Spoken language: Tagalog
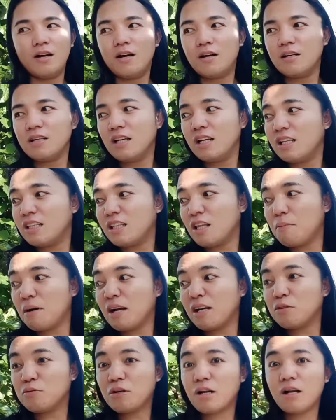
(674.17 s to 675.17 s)
hindi na tayo
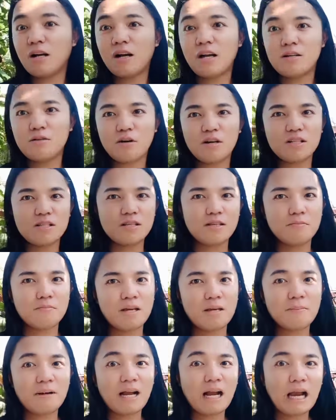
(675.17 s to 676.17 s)
magano ng ano kasi
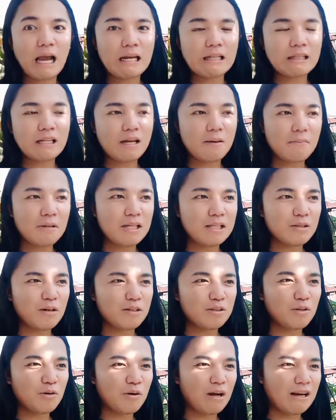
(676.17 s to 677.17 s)
may magagalit na naman dito
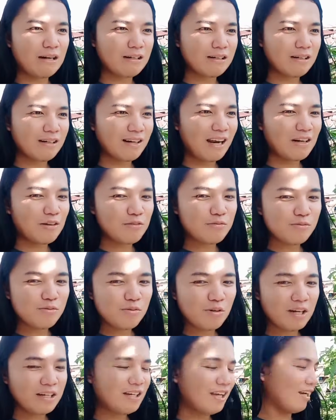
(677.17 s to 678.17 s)
ando, ang ano
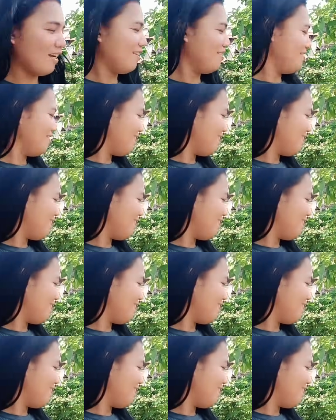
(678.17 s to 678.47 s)
ganyan ganyan